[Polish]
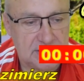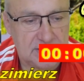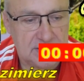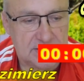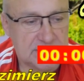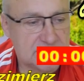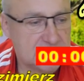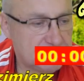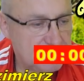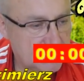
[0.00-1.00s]

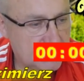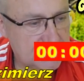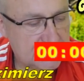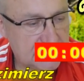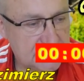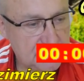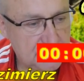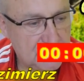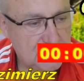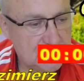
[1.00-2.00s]
Nastąpiło niestety
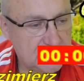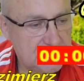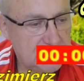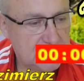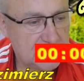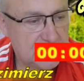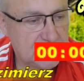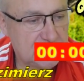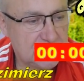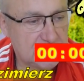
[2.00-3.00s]
mięciutkie wieża
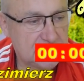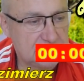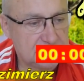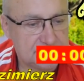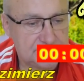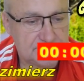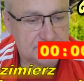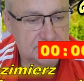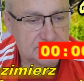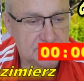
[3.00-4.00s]
E7
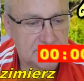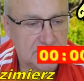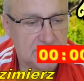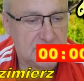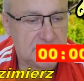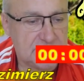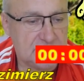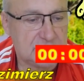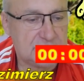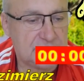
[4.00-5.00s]
w celu
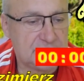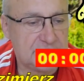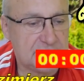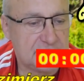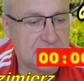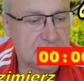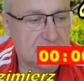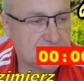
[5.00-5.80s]
zdwojenia wież